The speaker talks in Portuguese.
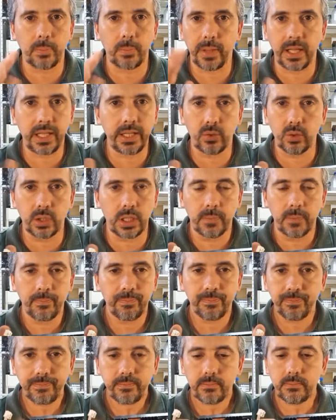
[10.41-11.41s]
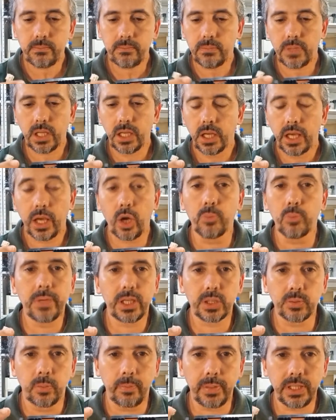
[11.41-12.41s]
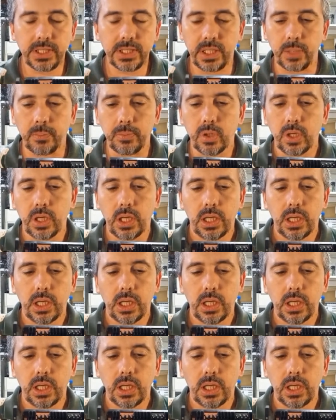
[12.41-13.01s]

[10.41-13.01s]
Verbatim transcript: película é o mesmo princípio.